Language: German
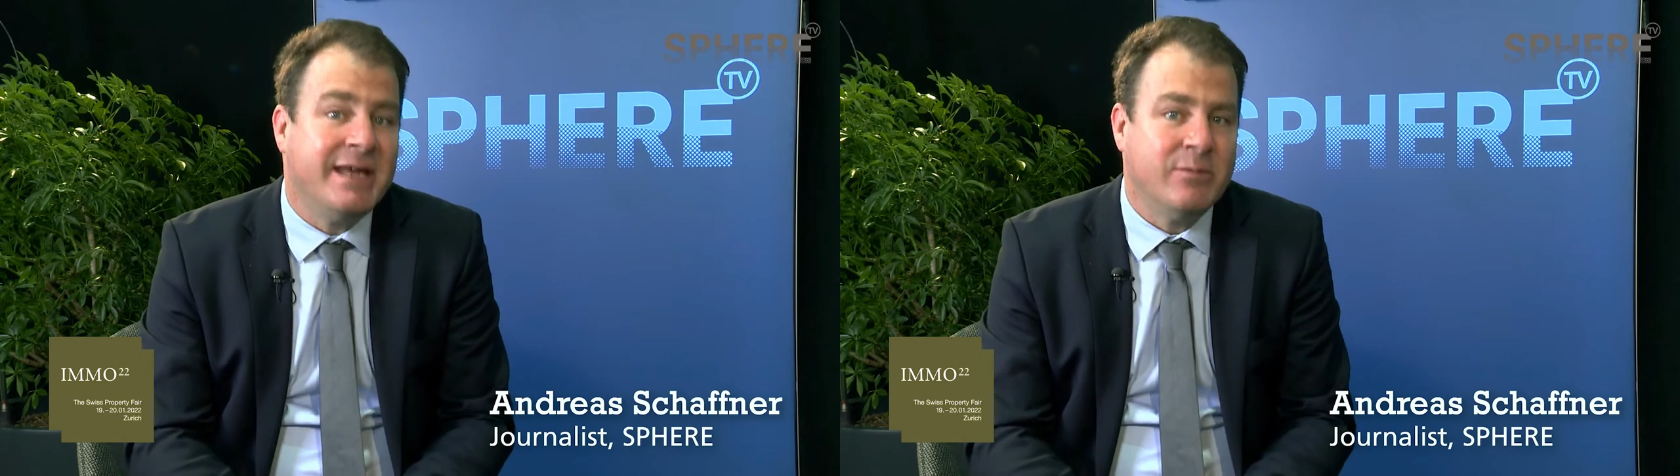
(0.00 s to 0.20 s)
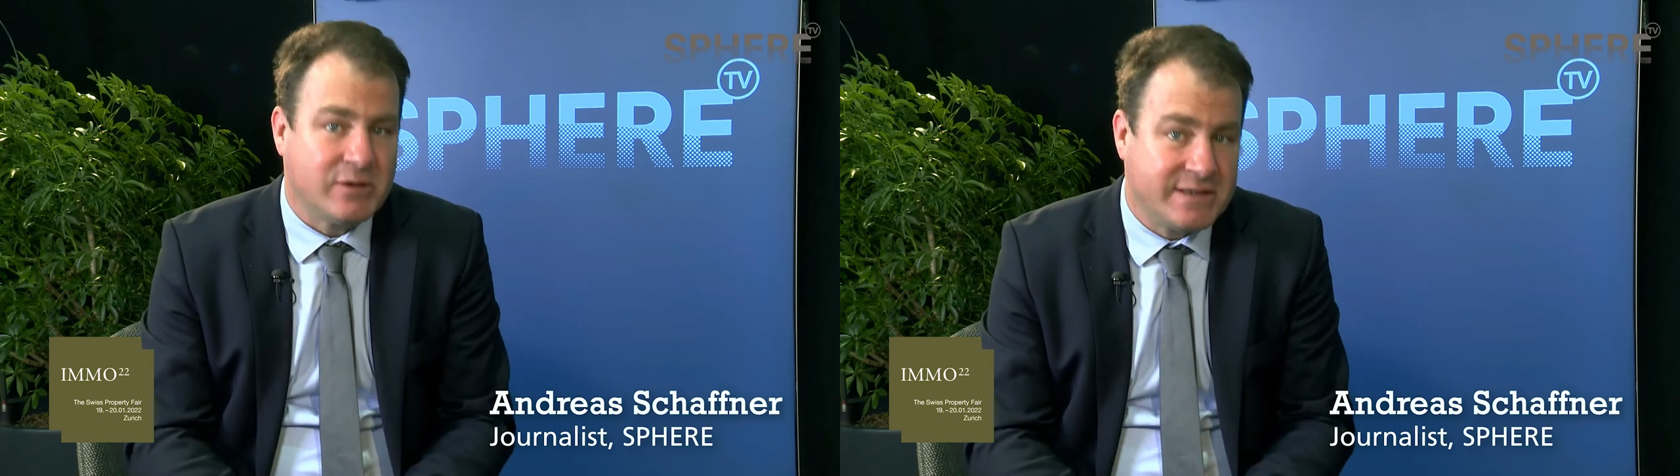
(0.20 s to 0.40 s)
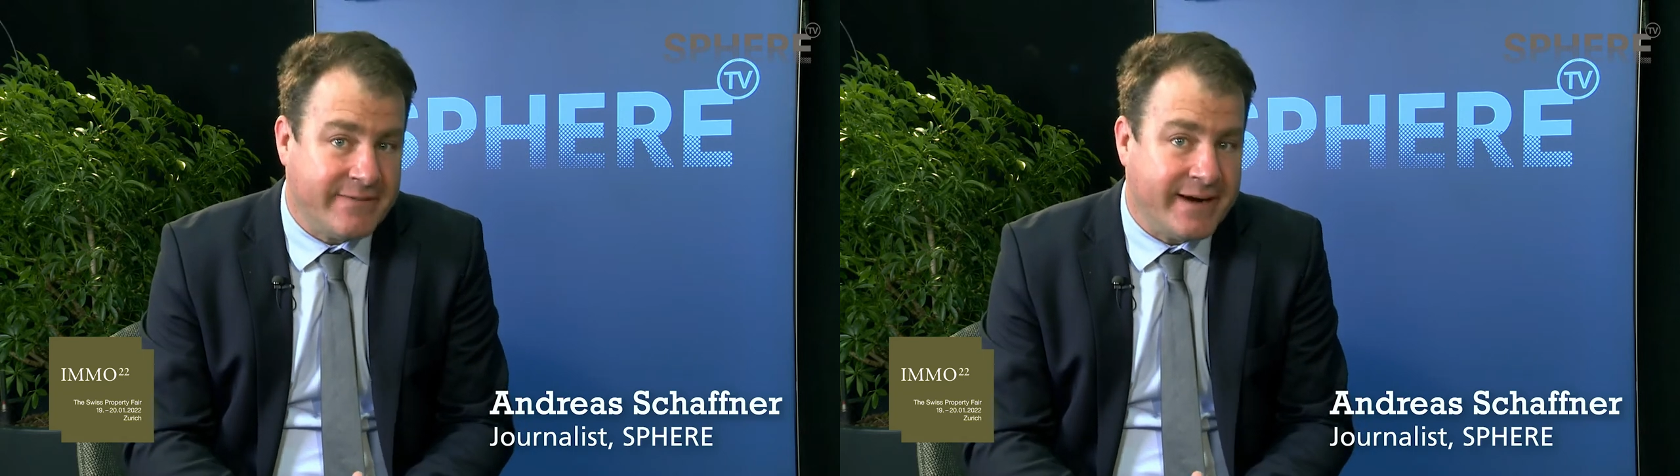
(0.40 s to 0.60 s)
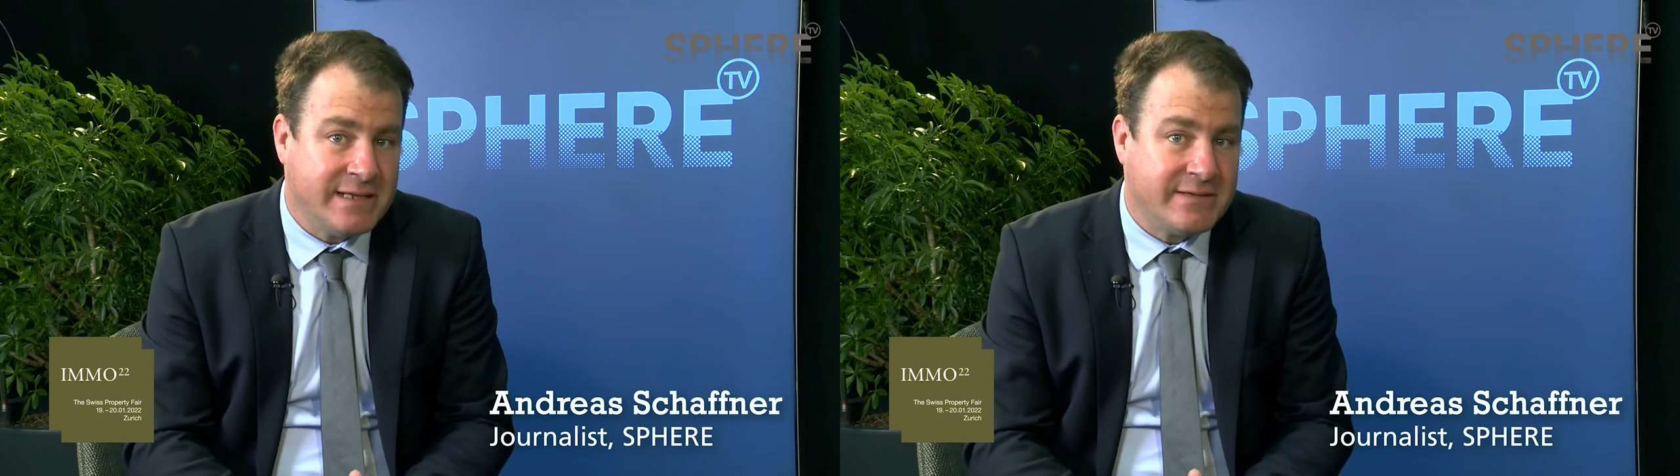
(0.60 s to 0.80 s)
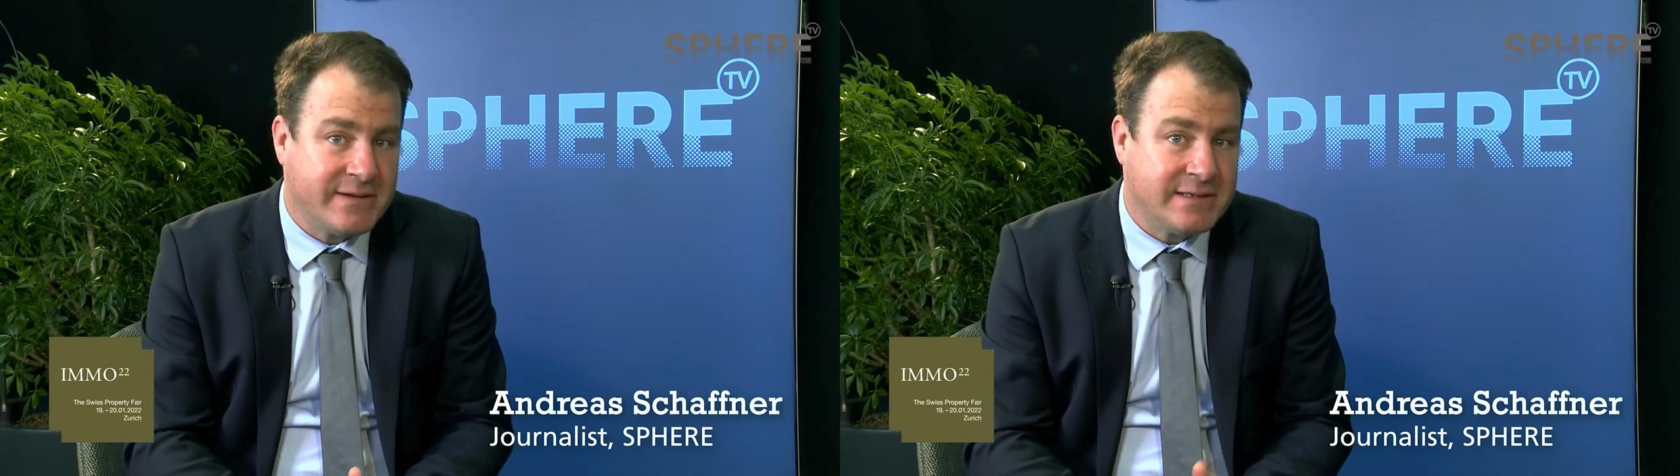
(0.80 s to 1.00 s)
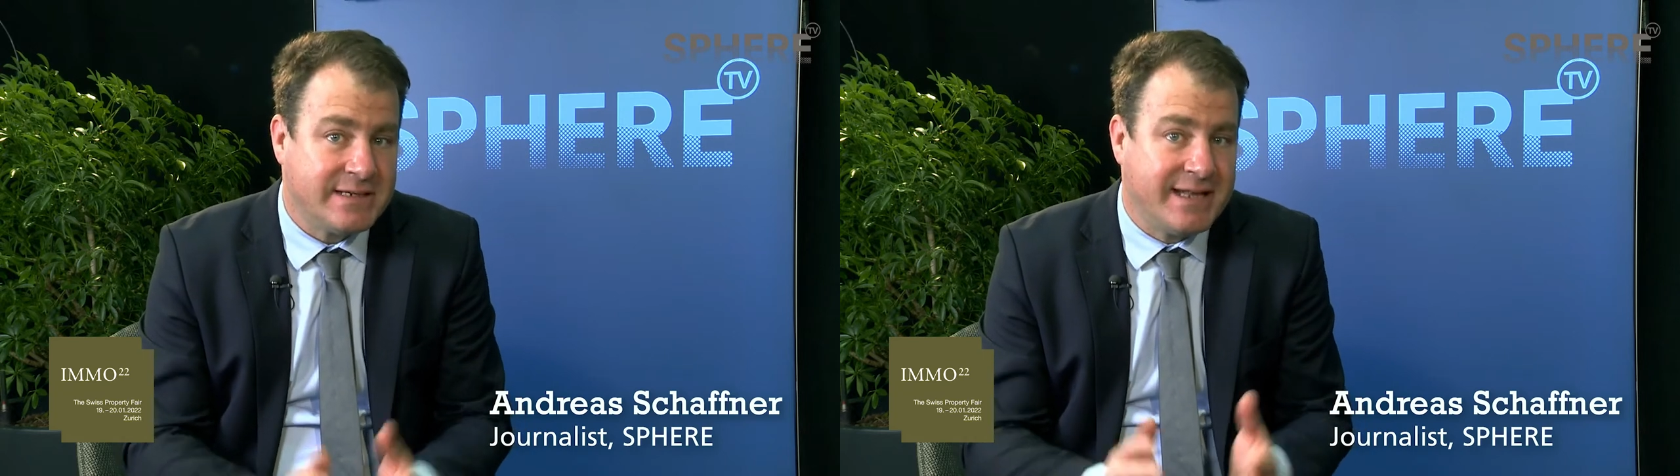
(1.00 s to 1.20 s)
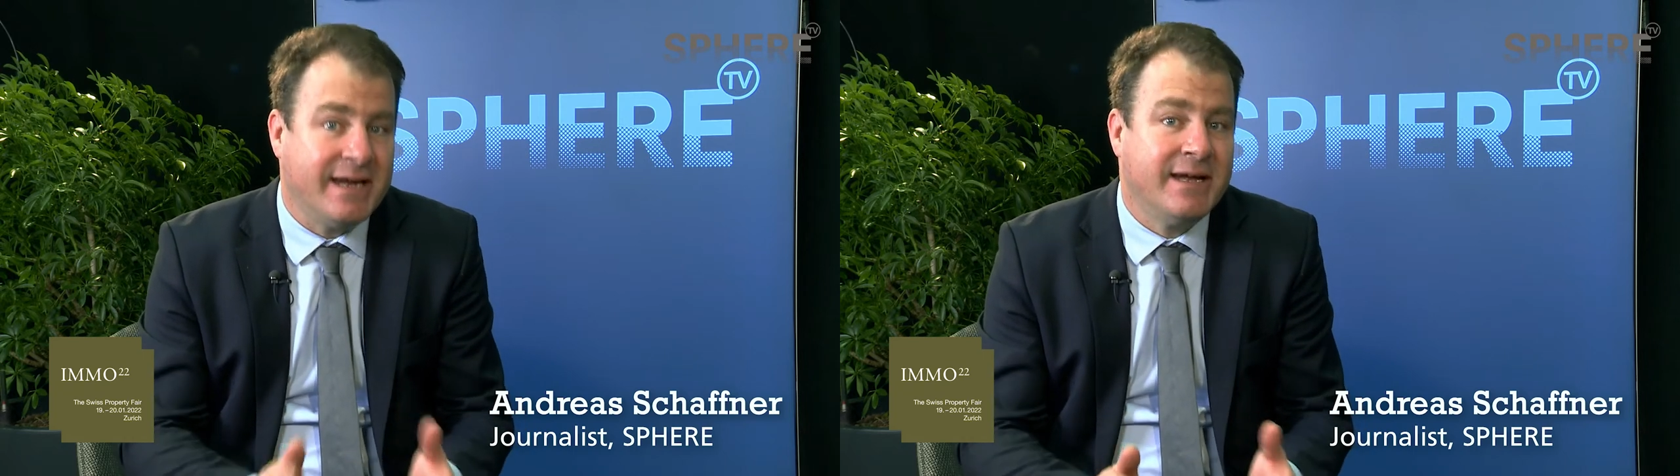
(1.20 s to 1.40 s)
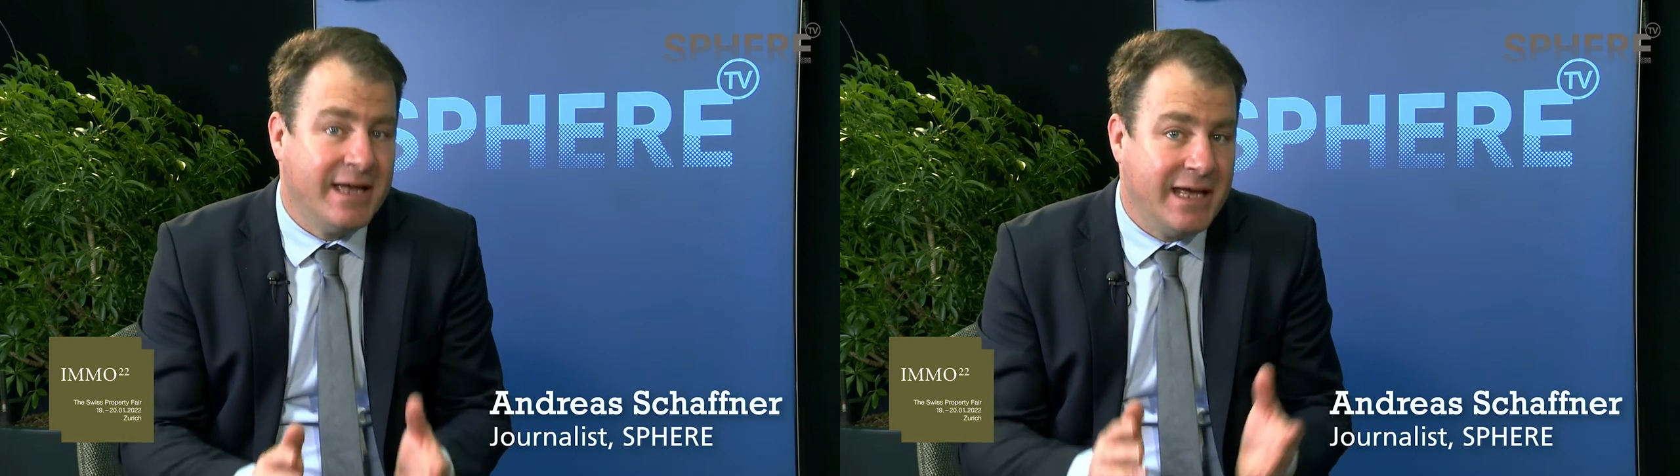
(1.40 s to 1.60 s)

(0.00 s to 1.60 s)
IMO 22 der